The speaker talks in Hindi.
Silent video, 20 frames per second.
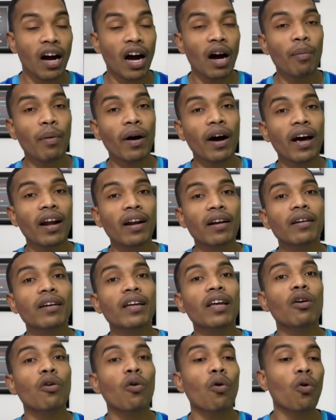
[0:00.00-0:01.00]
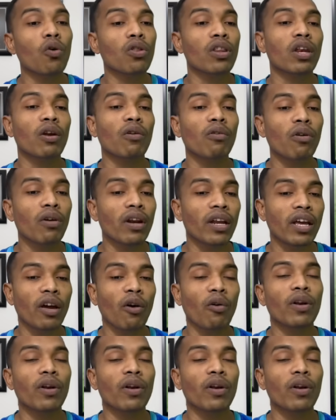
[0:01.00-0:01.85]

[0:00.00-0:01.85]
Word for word: अब अगर कि कोच ने उनको क्यों